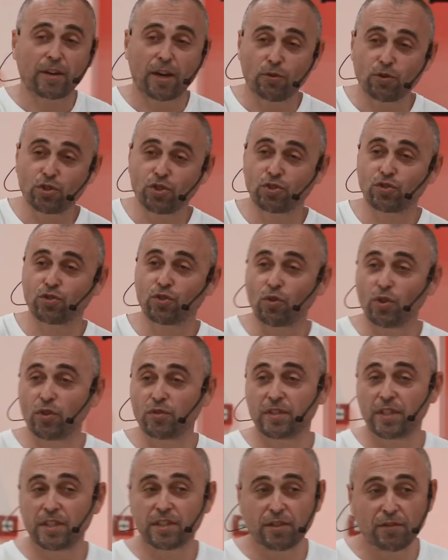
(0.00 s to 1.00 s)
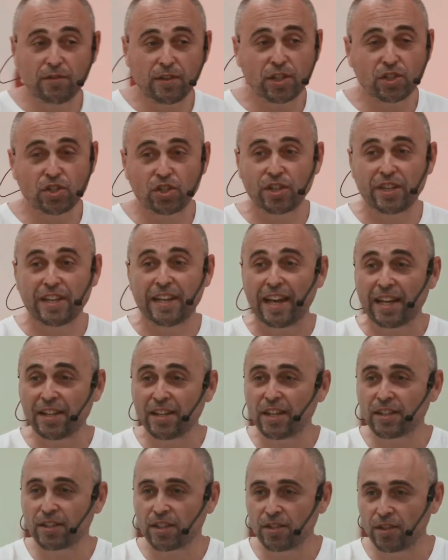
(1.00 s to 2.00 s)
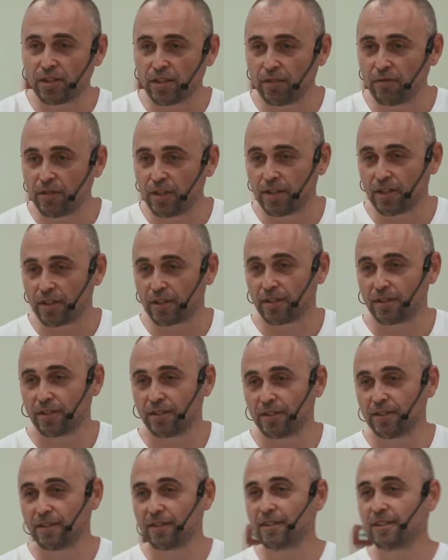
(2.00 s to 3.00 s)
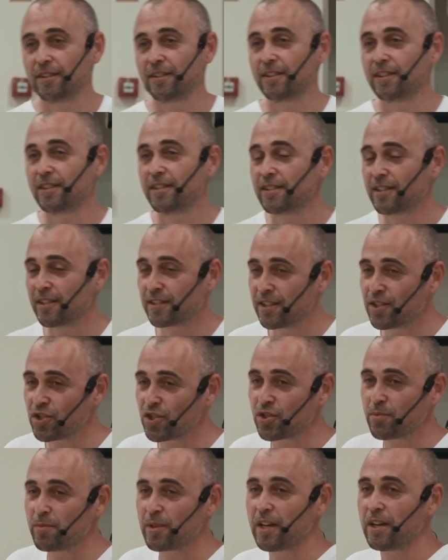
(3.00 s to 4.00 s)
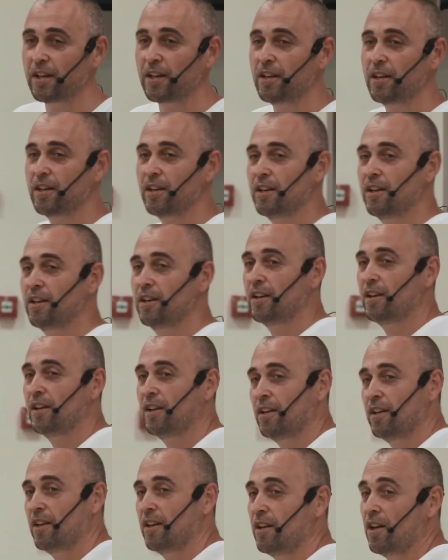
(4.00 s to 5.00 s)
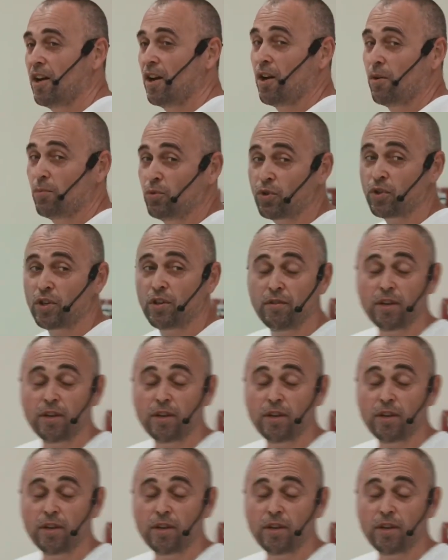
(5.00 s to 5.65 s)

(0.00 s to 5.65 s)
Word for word: короче, строят все эти вещи, и они это ненавидят. Ты слышишь меня? Многие